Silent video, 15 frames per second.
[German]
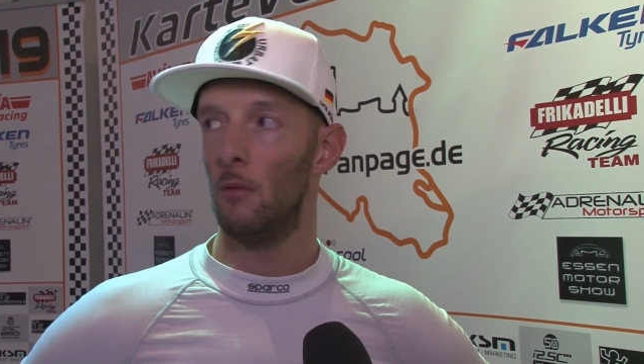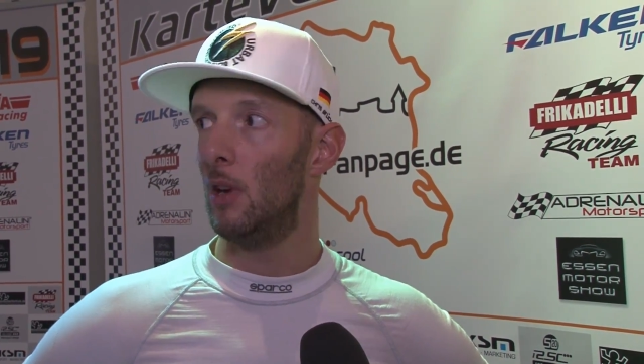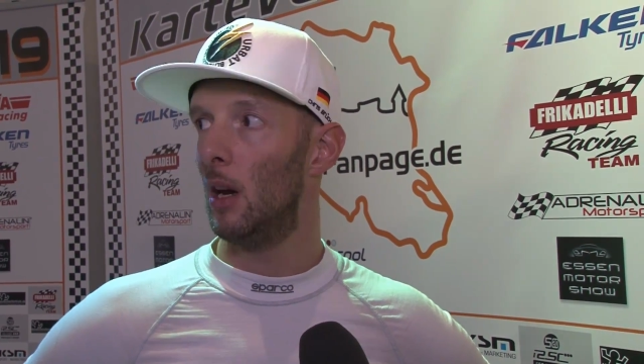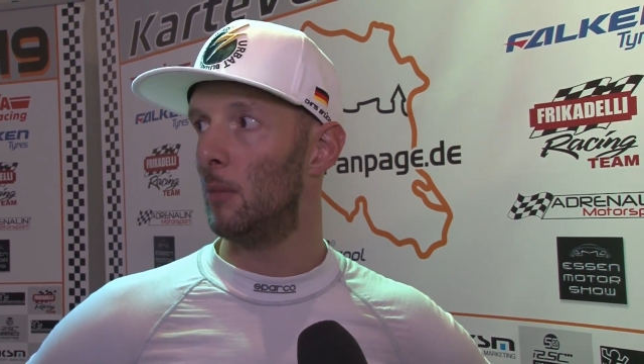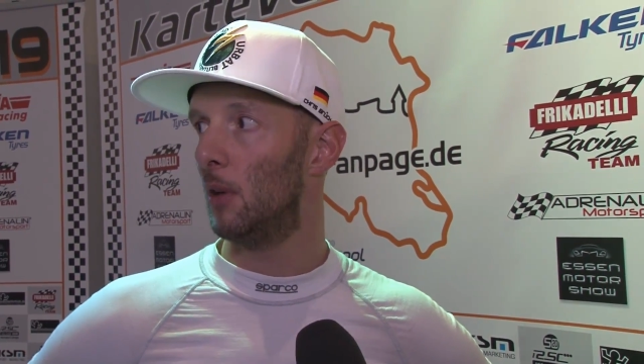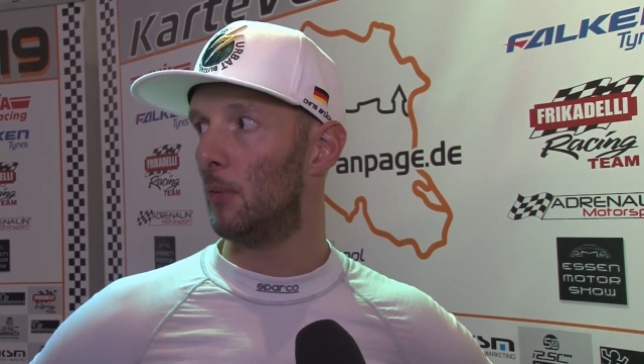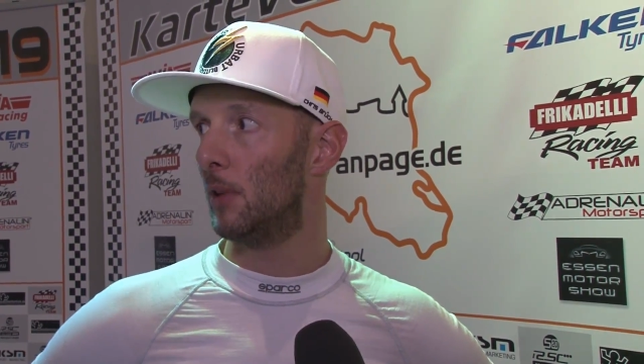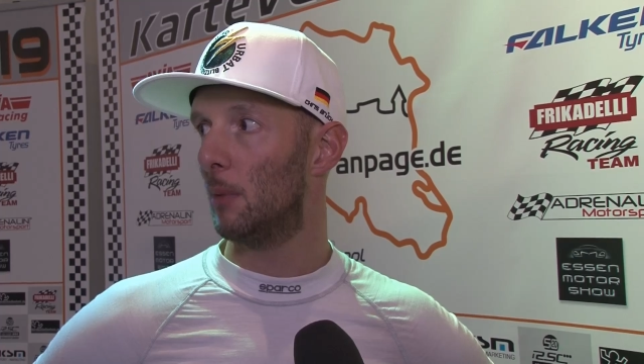wir
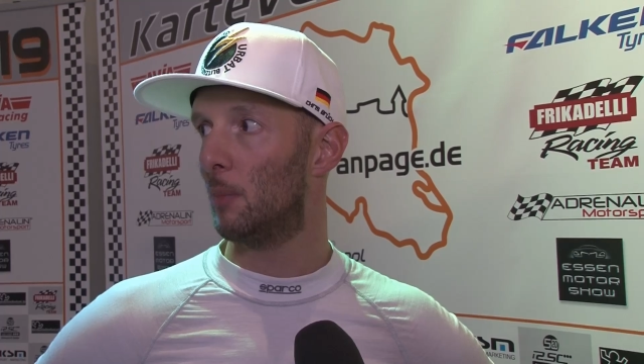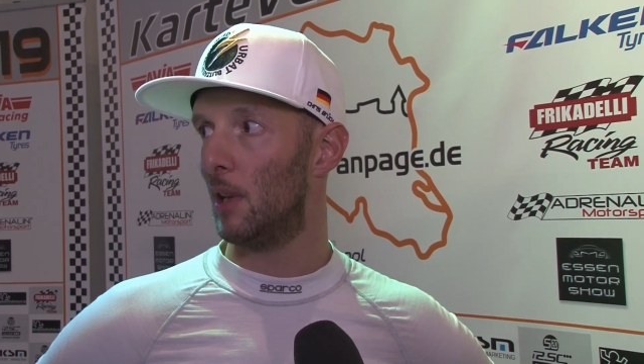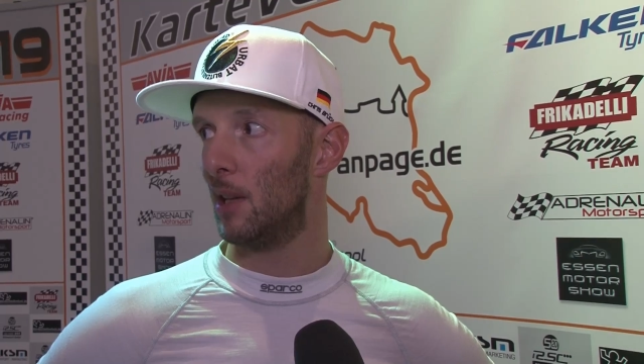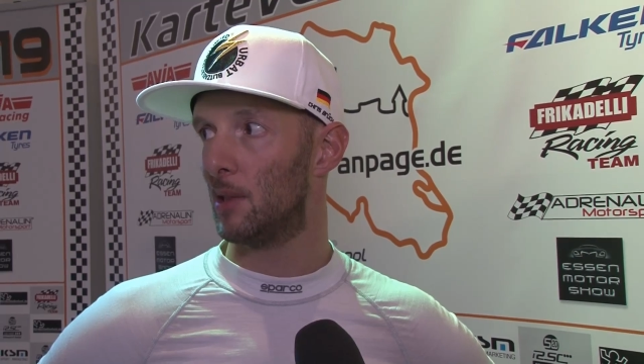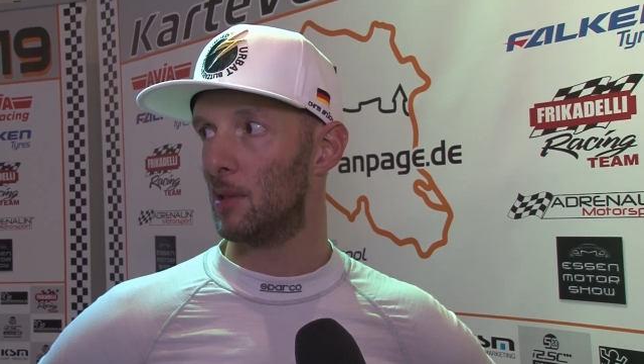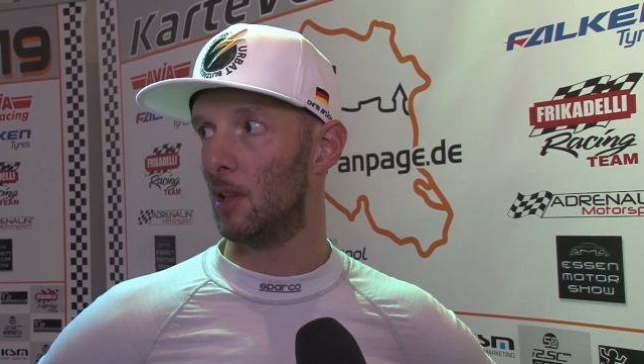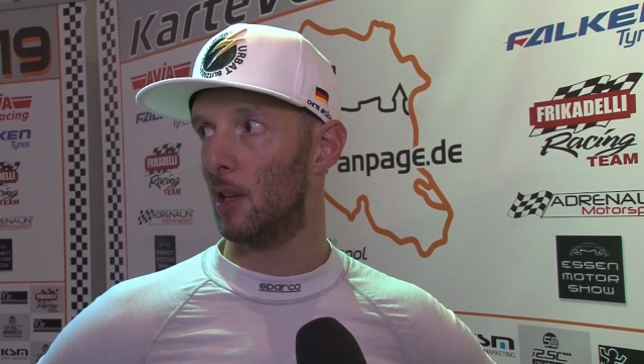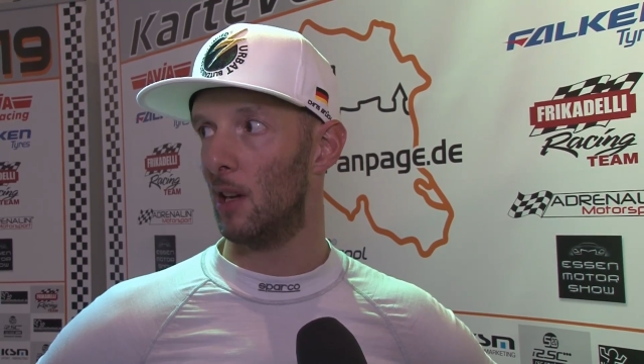haben ja viel
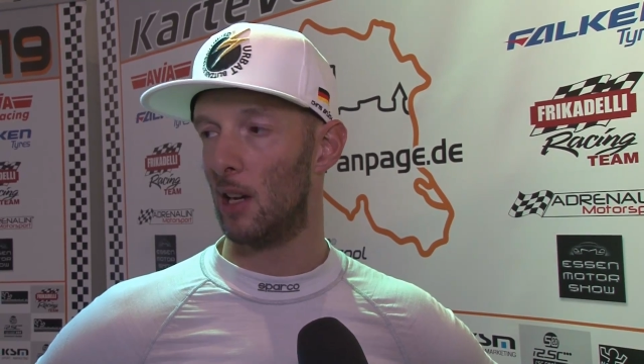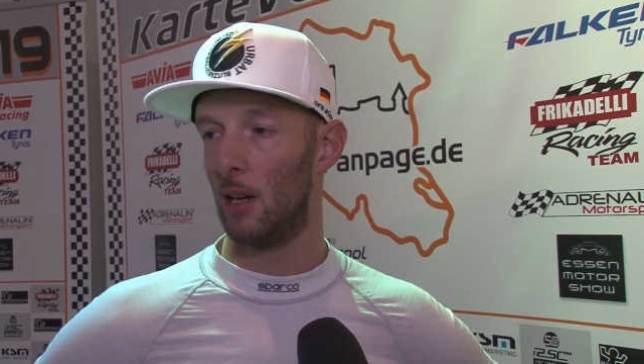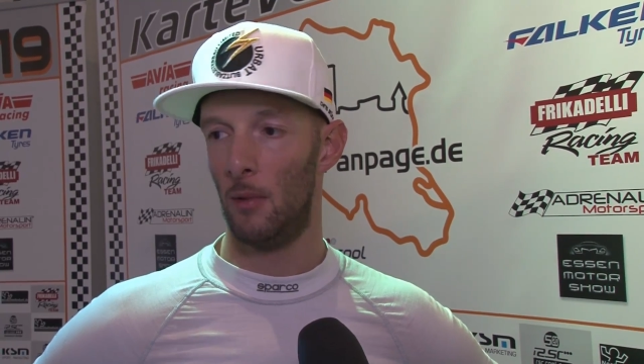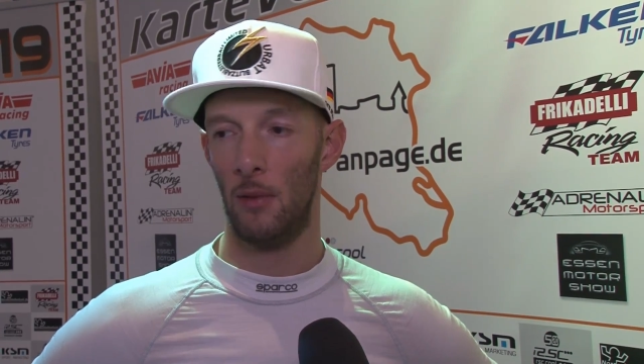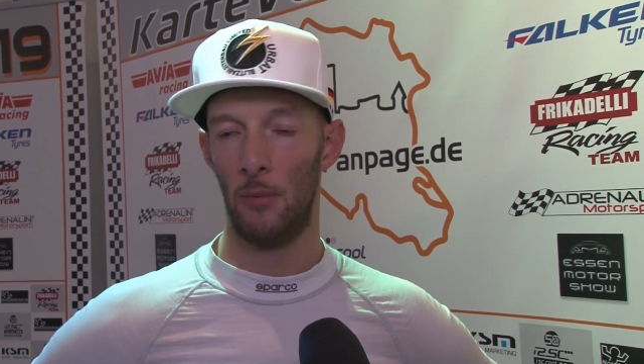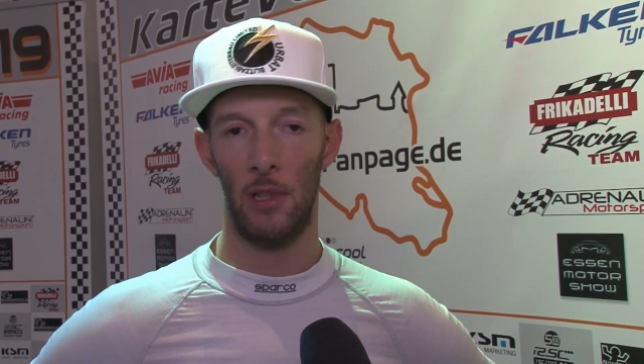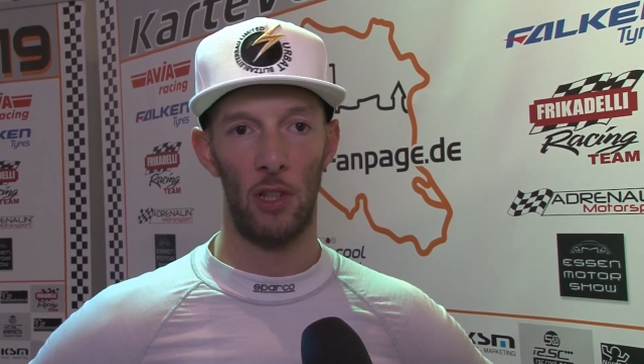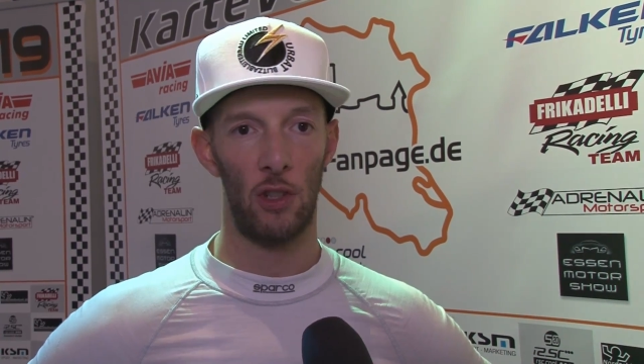Platz hier, da kann
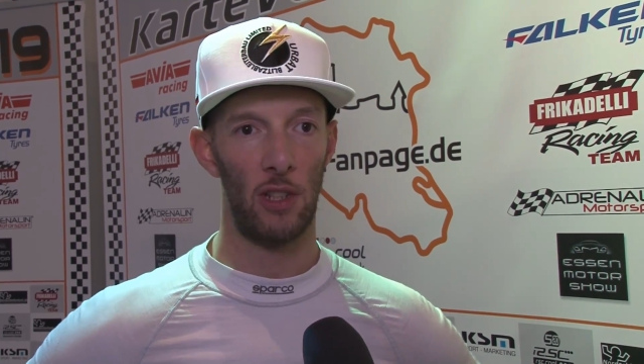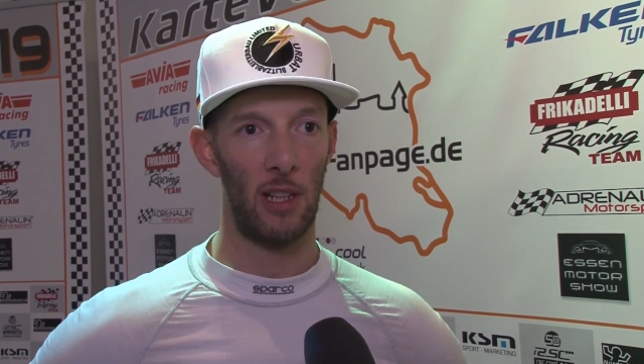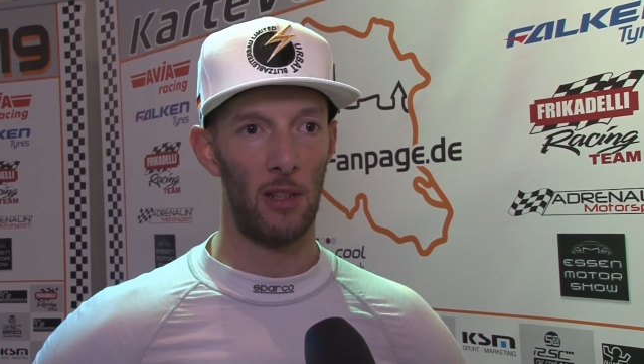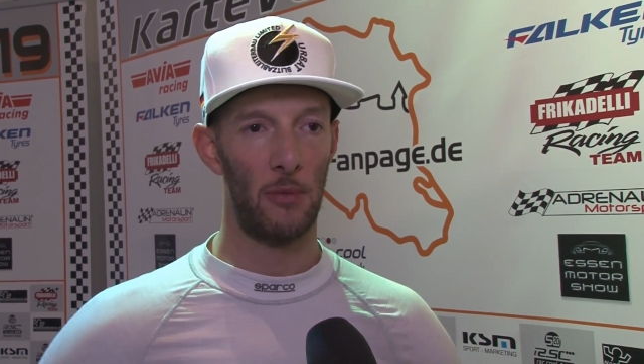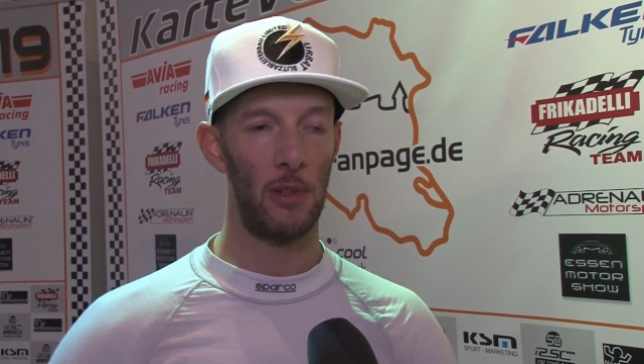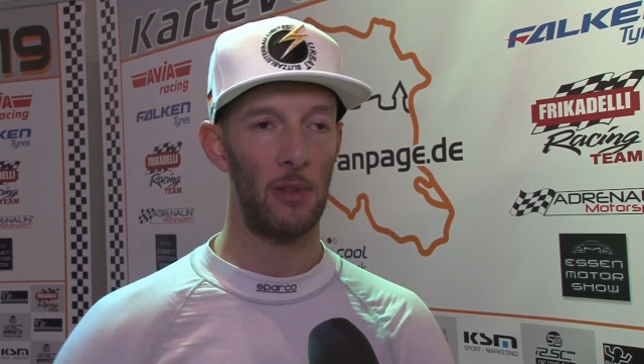man mit der Strecke